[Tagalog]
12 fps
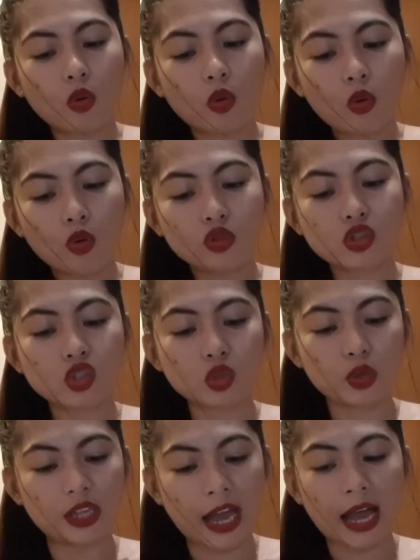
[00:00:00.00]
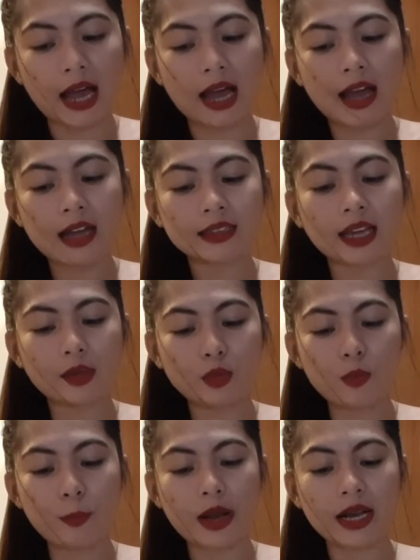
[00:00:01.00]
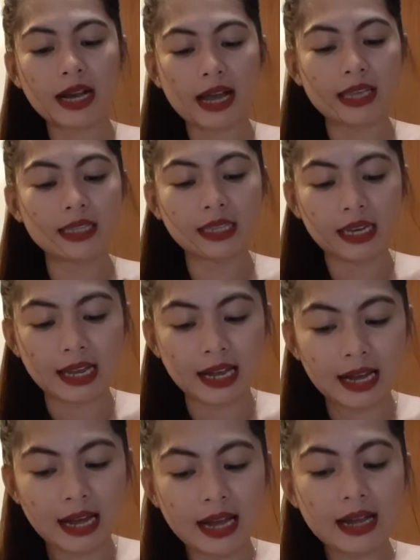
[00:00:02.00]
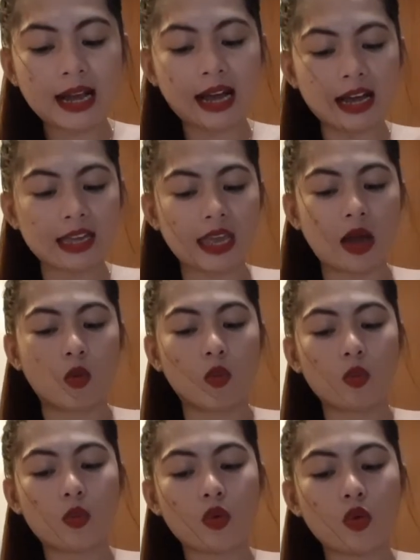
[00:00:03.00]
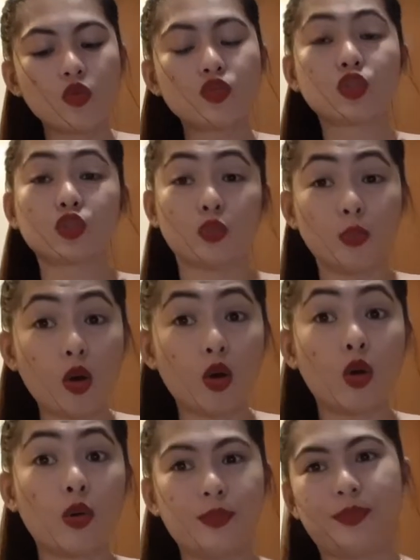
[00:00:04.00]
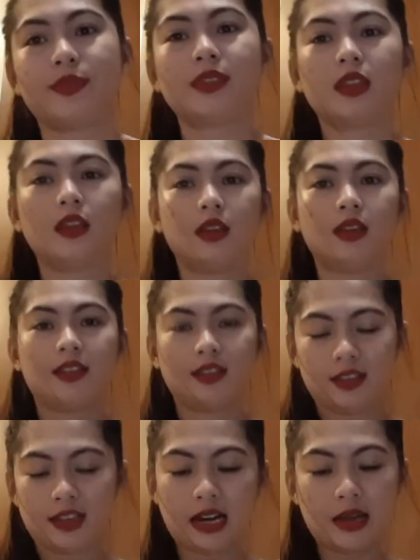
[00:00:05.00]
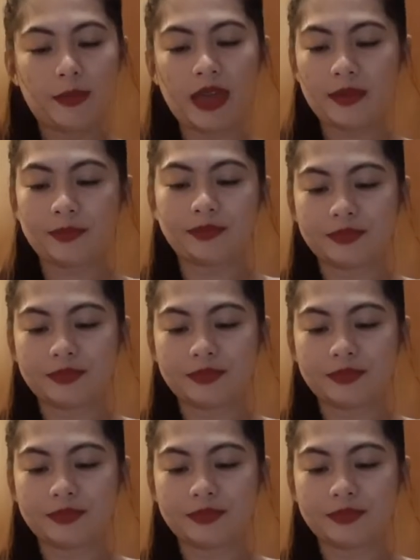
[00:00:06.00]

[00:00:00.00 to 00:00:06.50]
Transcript: o gusto niya at anong pagkain nila ang ayaw o gusto mo? Grabe.